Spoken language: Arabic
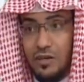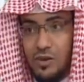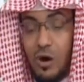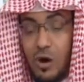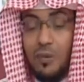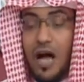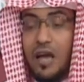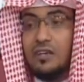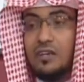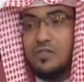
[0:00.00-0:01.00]
وأبقى
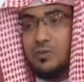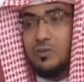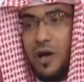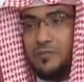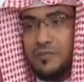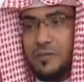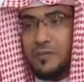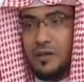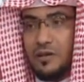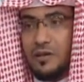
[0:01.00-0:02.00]
على الاطباع
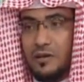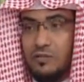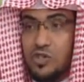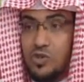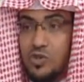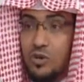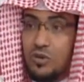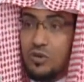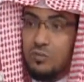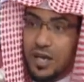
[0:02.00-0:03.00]

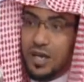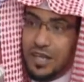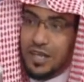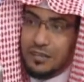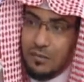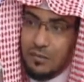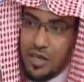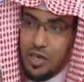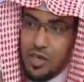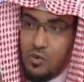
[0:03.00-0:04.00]
فسنة بقيت كما
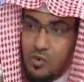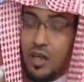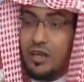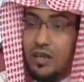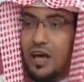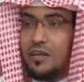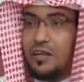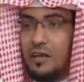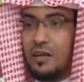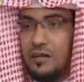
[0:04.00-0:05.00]
هي وإن
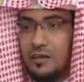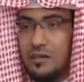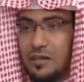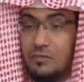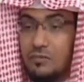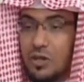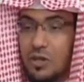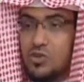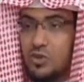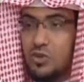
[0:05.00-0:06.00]
كان
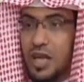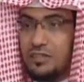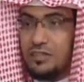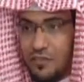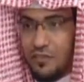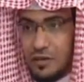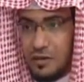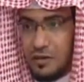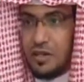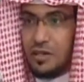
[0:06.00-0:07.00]
المقصود منها انتفى
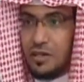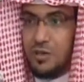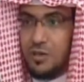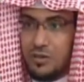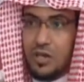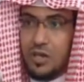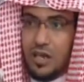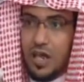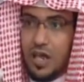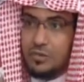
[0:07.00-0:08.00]
لأن نعم. البيت
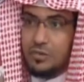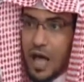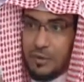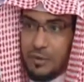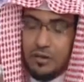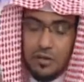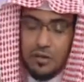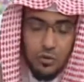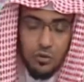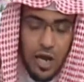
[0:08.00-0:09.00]
لله الحمد آمن
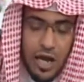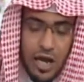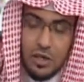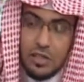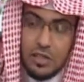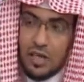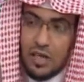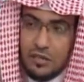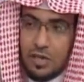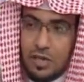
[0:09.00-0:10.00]
ولا حاجة قد
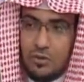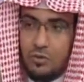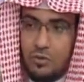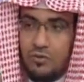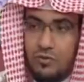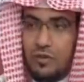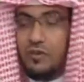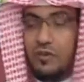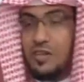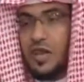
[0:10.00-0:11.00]
دخلت مكة
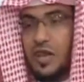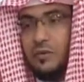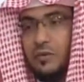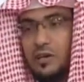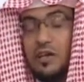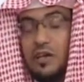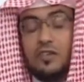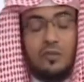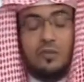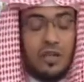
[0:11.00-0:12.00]
في في الإسلام لا
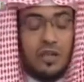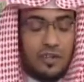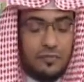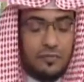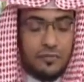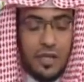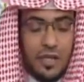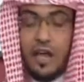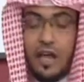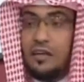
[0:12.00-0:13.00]
هجرة بعد الفتح
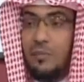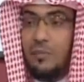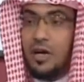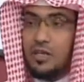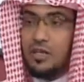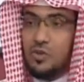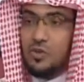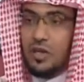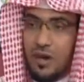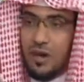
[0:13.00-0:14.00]
لكنها بقيت
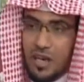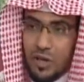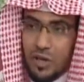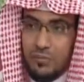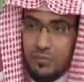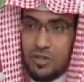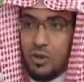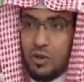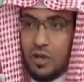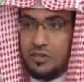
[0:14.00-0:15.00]
سنة كما قال ابن عباس
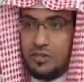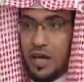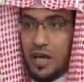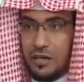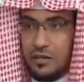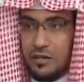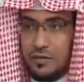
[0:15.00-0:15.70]
رضوان الله تعالى عليه